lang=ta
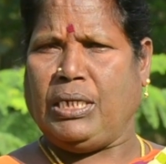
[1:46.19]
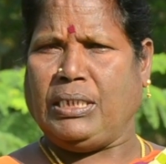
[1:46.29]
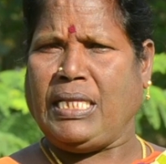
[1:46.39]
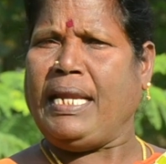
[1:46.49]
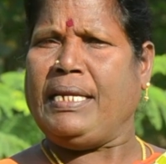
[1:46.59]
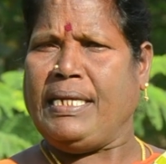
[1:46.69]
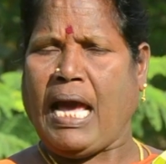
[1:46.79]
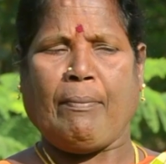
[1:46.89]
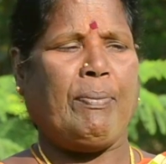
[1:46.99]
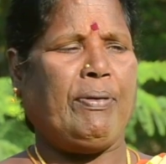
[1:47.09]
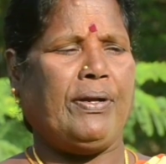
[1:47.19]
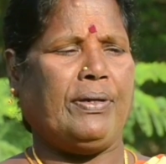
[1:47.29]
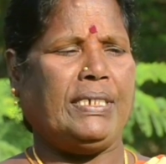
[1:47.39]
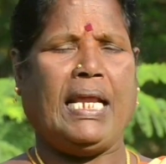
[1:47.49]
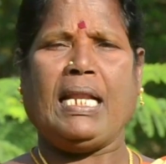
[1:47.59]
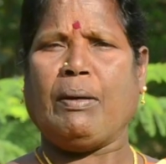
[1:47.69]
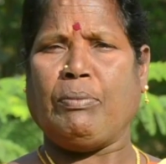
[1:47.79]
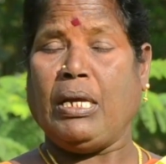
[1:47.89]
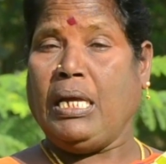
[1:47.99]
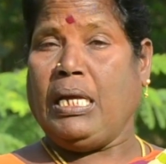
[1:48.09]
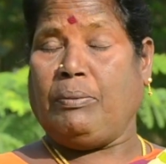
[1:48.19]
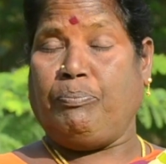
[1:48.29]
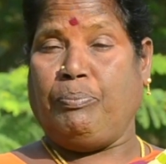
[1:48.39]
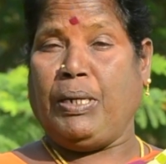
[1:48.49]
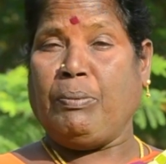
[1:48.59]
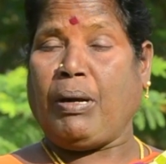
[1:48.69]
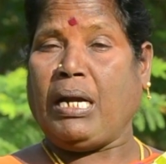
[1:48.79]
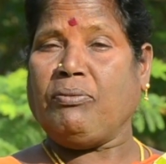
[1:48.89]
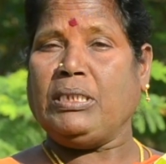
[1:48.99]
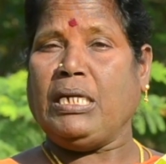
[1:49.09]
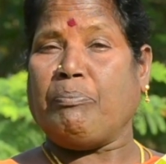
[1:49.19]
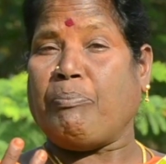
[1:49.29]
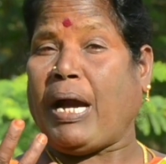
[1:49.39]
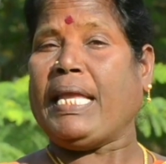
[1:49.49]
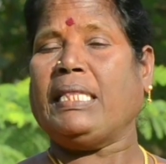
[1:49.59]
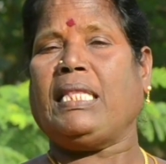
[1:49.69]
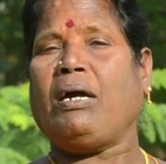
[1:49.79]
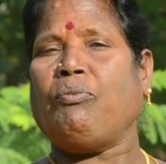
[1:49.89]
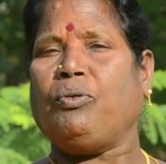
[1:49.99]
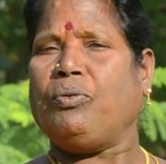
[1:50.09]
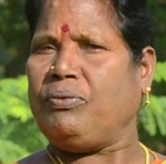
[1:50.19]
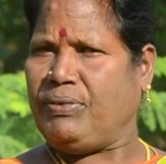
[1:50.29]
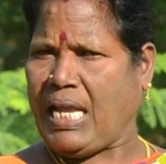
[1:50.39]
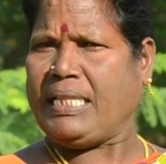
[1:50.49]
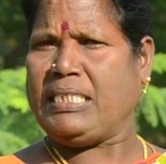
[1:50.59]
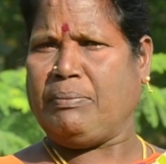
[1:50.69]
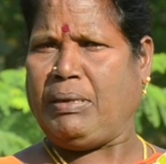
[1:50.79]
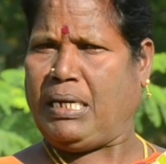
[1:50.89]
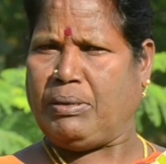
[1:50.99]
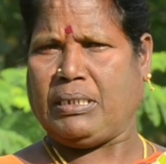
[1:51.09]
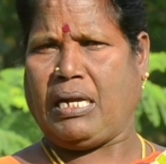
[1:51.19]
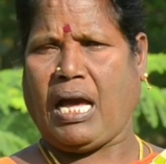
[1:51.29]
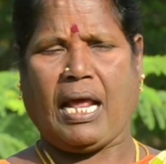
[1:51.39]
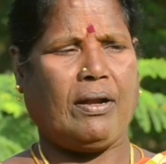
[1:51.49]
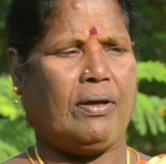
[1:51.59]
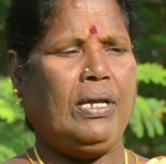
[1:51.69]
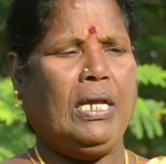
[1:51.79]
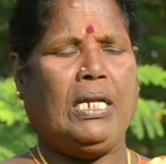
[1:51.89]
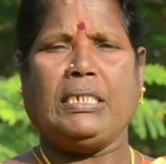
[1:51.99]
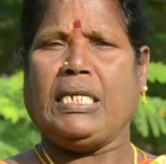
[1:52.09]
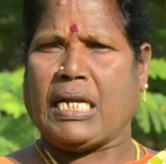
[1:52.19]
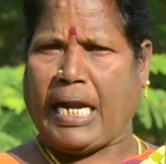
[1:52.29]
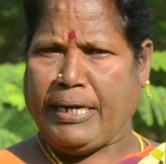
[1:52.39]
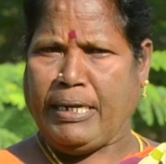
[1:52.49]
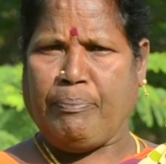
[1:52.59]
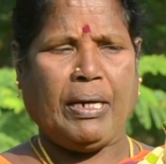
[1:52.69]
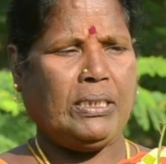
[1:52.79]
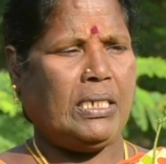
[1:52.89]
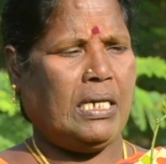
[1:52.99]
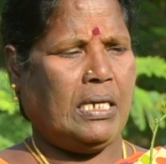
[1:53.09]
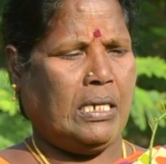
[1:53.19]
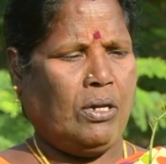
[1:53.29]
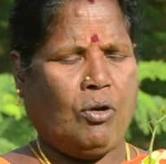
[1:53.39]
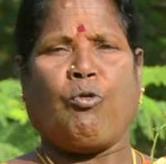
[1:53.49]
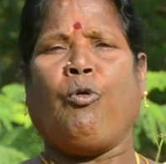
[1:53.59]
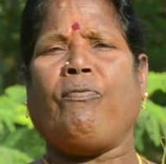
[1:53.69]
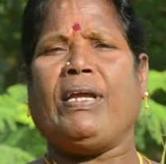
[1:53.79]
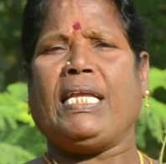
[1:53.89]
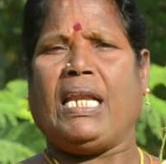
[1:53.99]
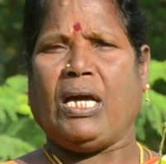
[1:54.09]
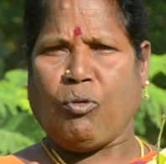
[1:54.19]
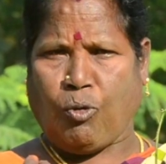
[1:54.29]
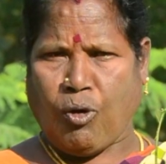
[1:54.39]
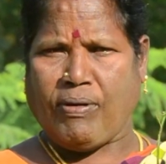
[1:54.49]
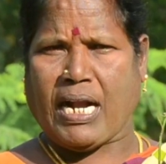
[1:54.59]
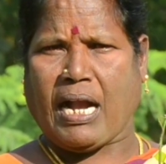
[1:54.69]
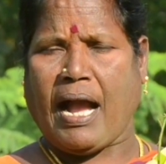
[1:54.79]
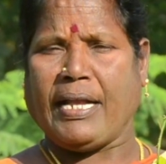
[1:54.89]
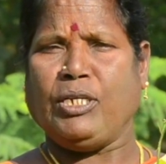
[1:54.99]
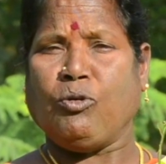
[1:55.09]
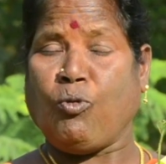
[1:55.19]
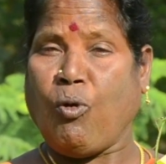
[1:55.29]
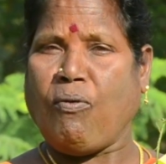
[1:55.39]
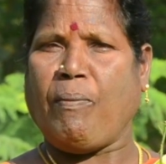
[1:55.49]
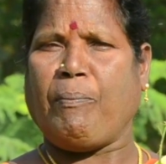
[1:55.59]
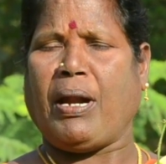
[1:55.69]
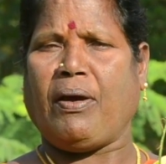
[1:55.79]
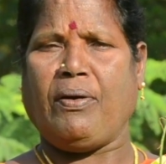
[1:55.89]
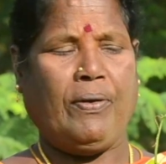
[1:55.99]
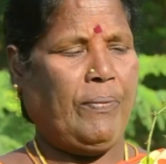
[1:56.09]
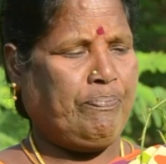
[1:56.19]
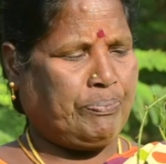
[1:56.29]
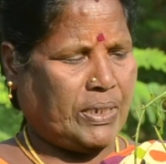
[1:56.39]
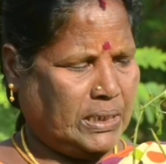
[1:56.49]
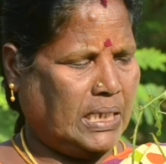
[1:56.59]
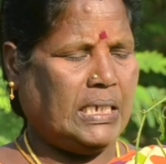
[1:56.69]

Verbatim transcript: இதே இல்லாமல் போயிடும் ஏன்னா நம்ம பெரும்பாலும் வந்து பயம்தான் ஒரு ஒரு வியாதிக்குமே நம்மளுக்கு காரணம் இங்கே கண்டிப்பாக அந்த கோவை இலை கோவக்காய் கோவப்பழம் இந்த